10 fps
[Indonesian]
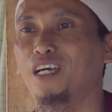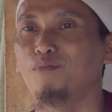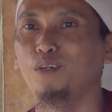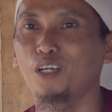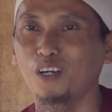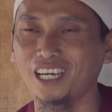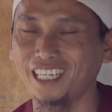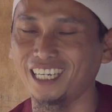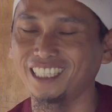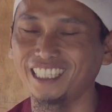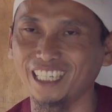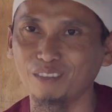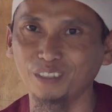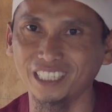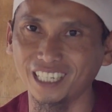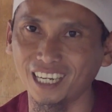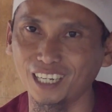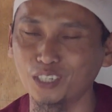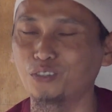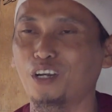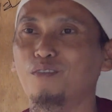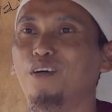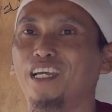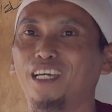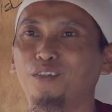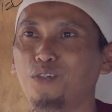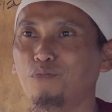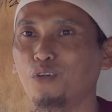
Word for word: nah beliaulah yang kirim kita ke Surabaya dulu